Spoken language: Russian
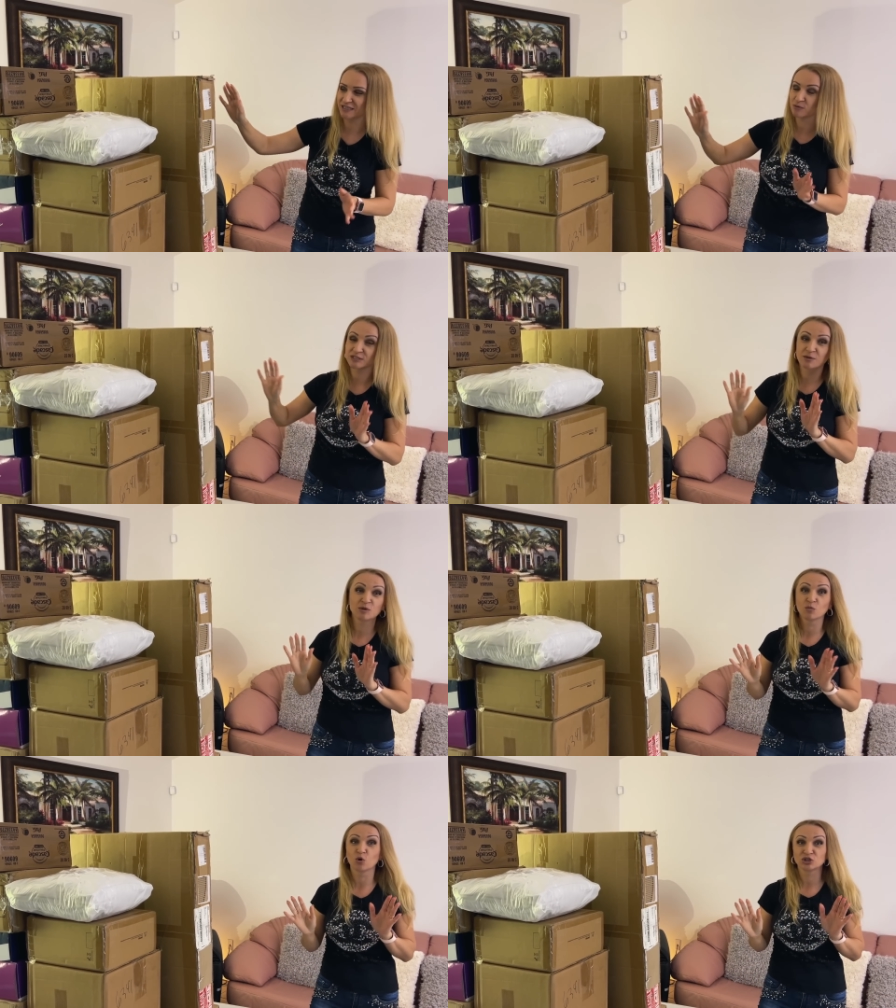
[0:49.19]
Нам
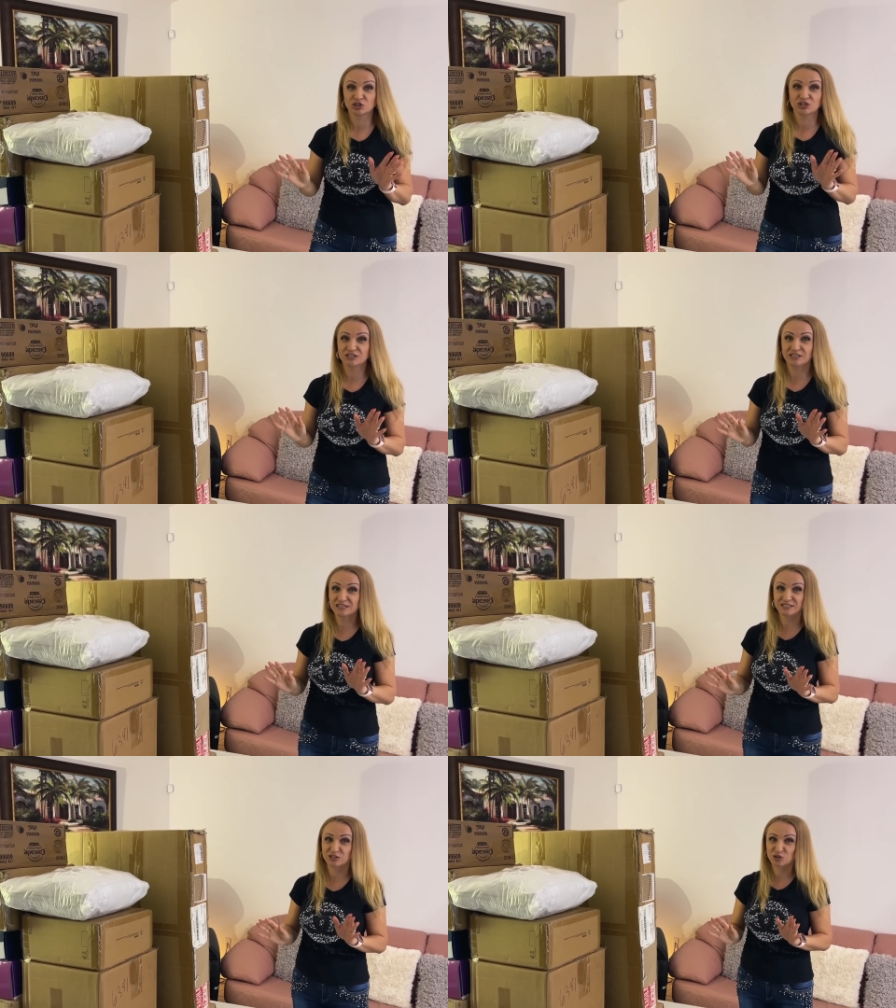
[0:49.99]
самим очень
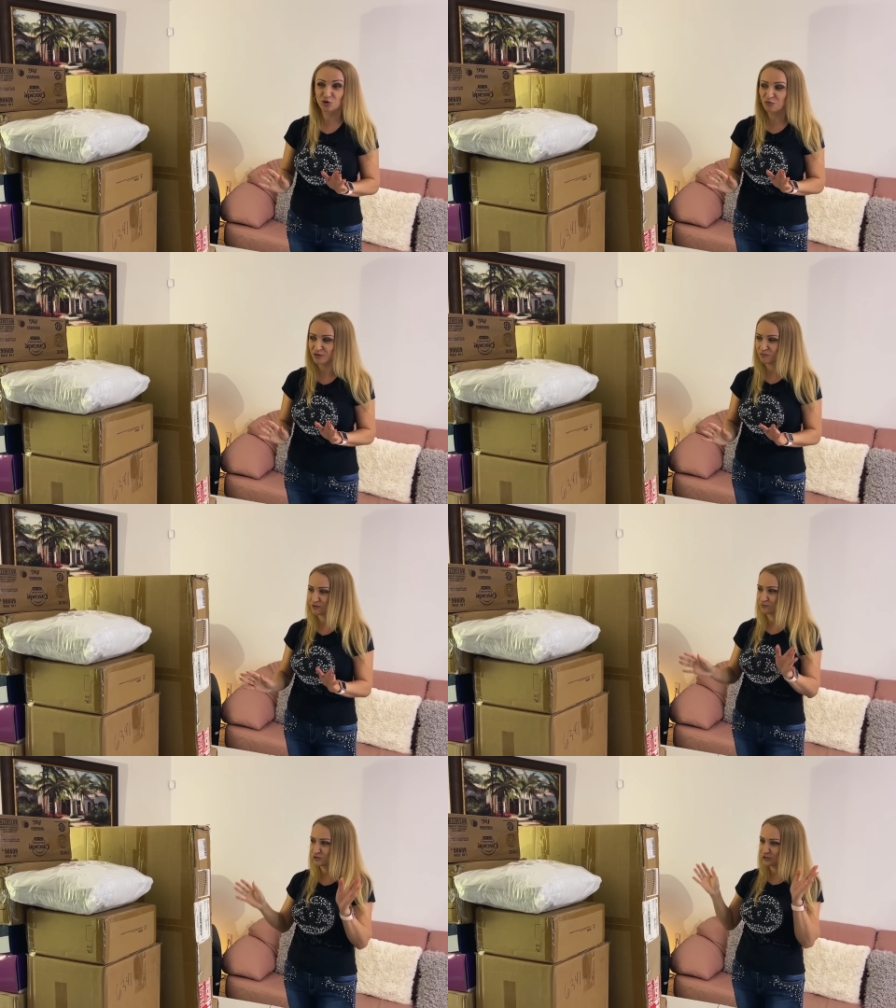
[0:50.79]
интересно, что в ней,
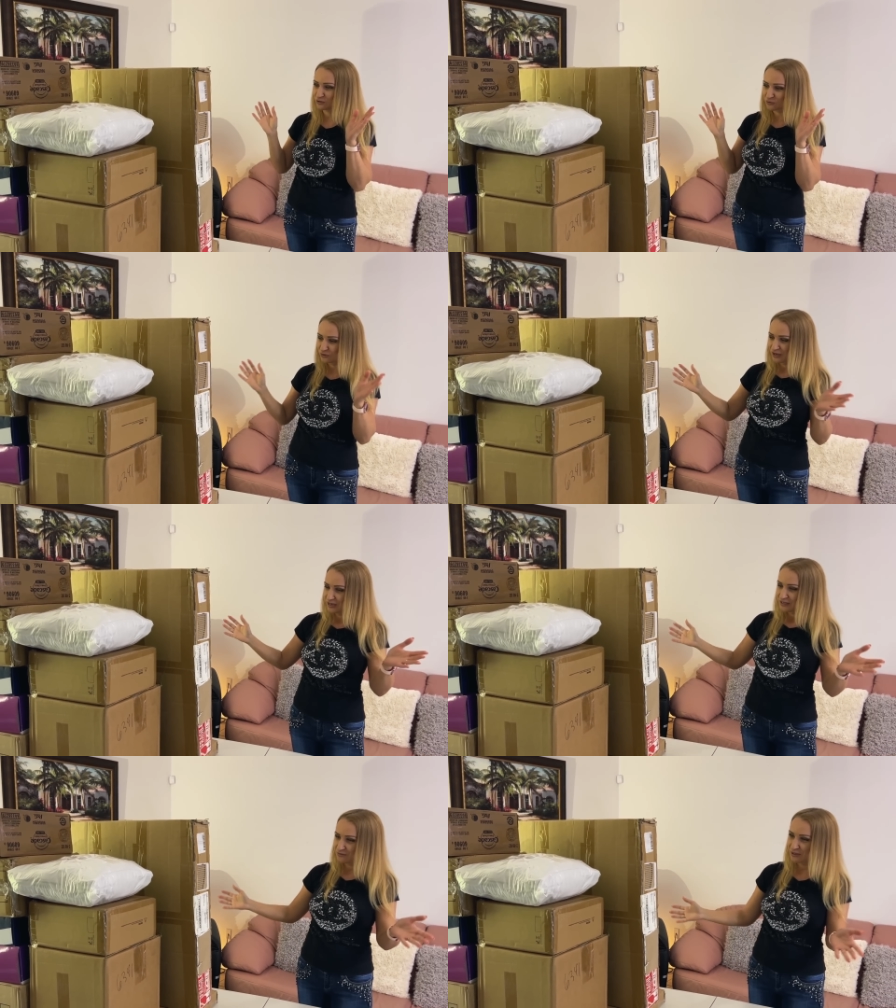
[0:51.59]
потому что, ну,
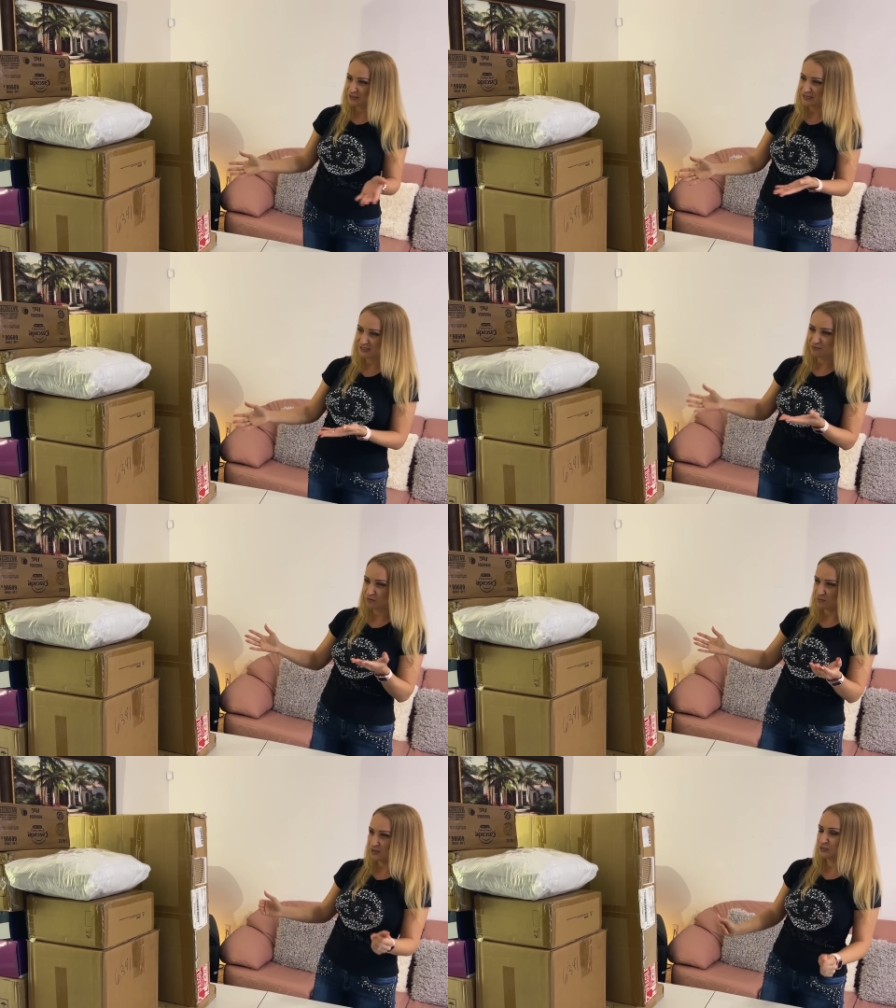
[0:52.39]
в этот раз нам
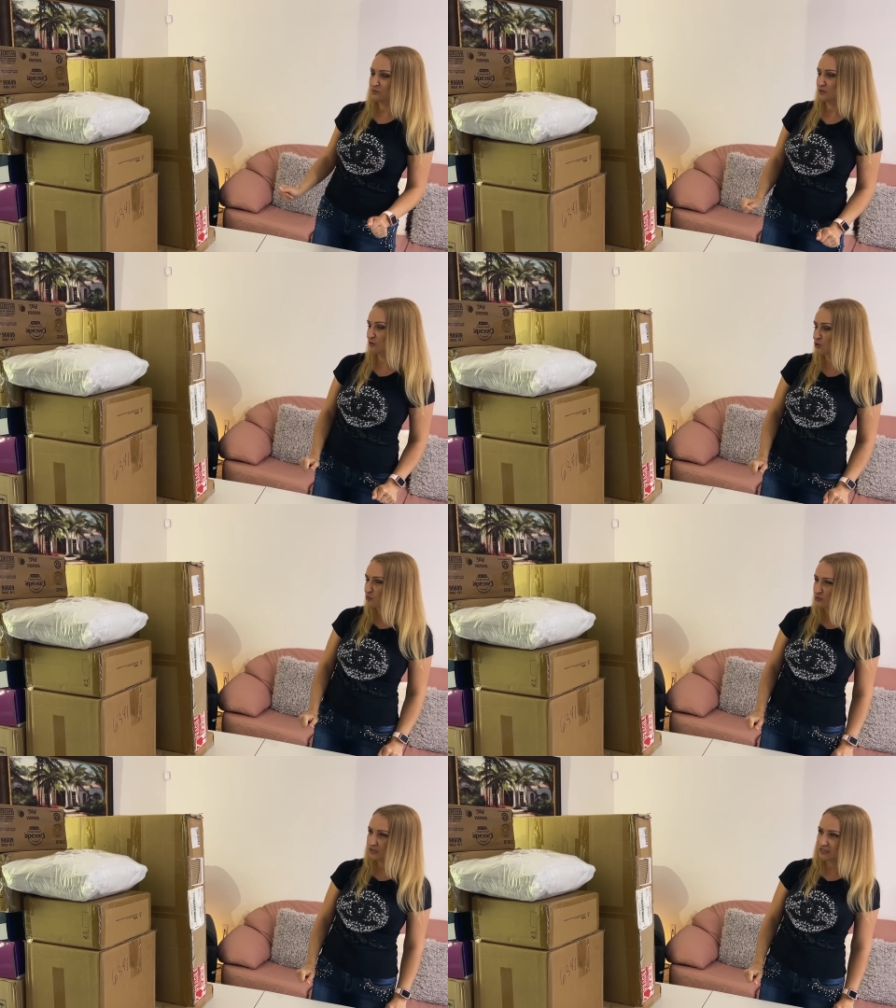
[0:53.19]
попались прям
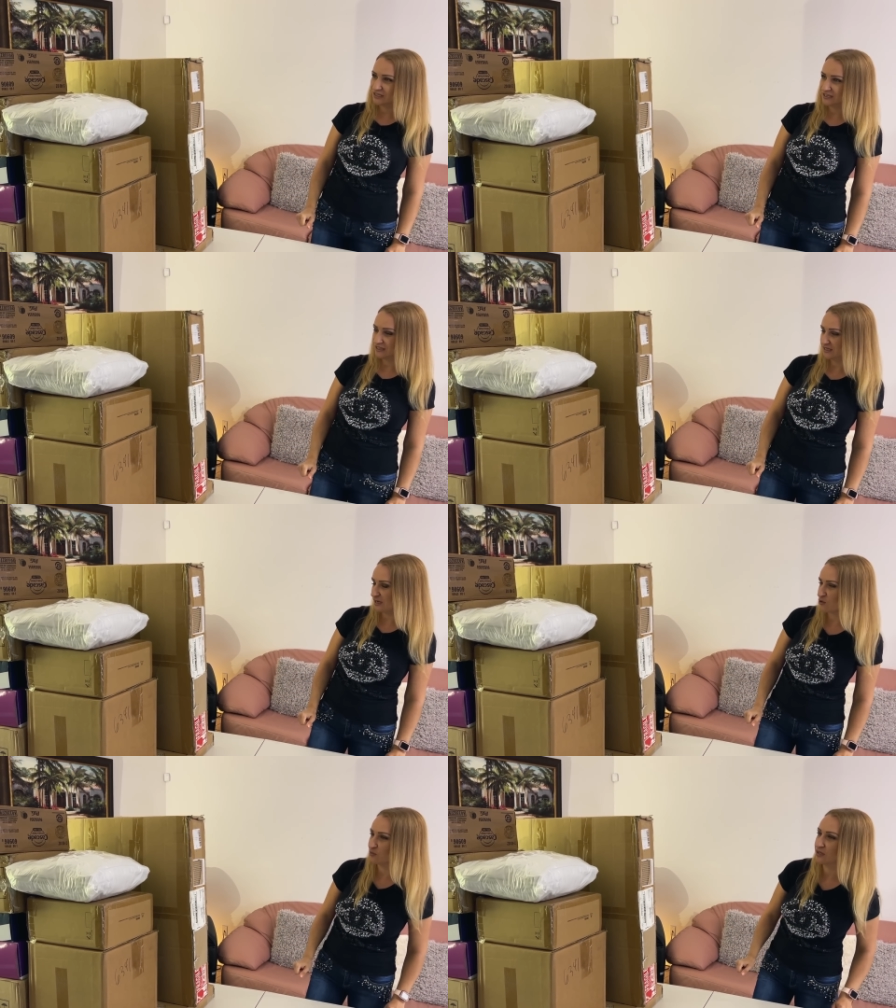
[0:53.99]
крупные такие
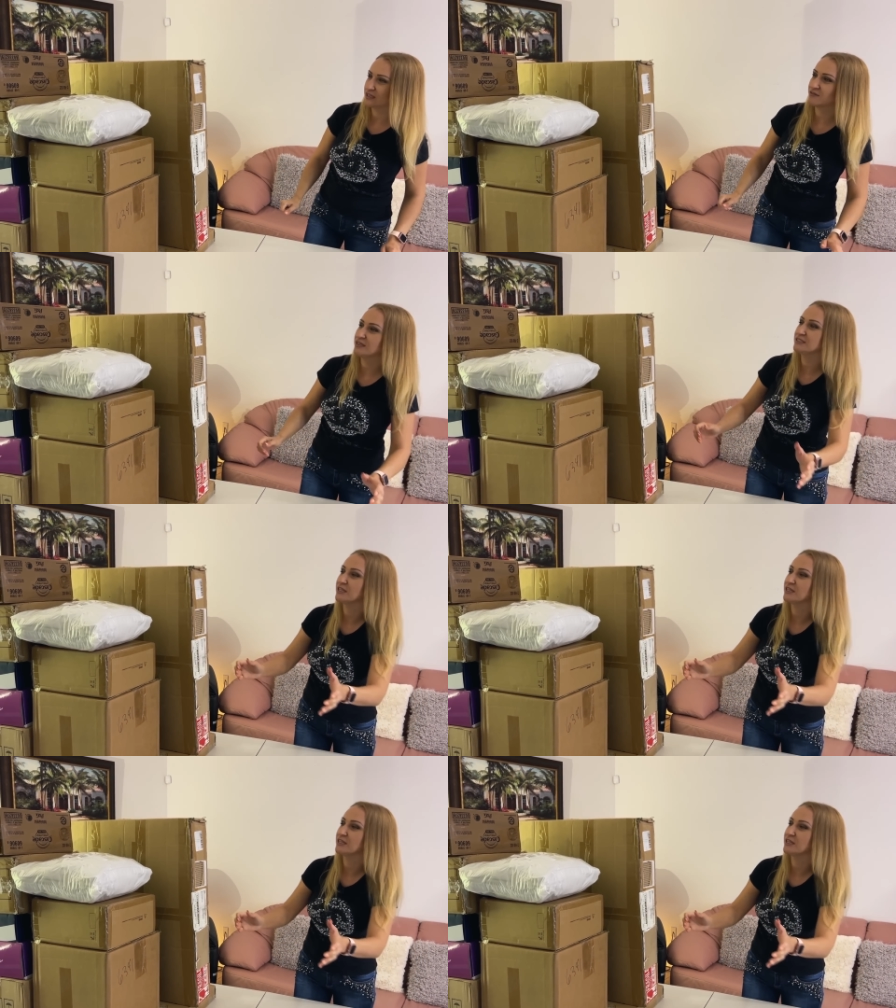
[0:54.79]
коробки. Давайте